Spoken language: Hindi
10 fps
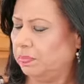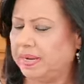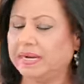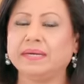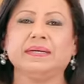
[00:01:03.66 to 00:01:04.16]

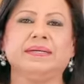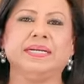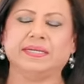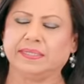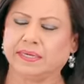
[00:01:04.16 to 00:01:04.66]
में
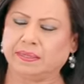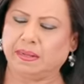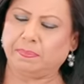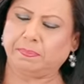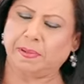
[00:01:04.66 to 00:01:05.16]
डेढ़ डेढ़
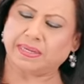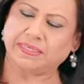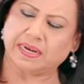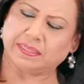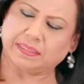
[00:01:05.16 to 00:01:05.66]
कप पानी
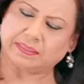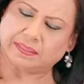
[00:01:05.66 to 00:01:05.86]
डाल देते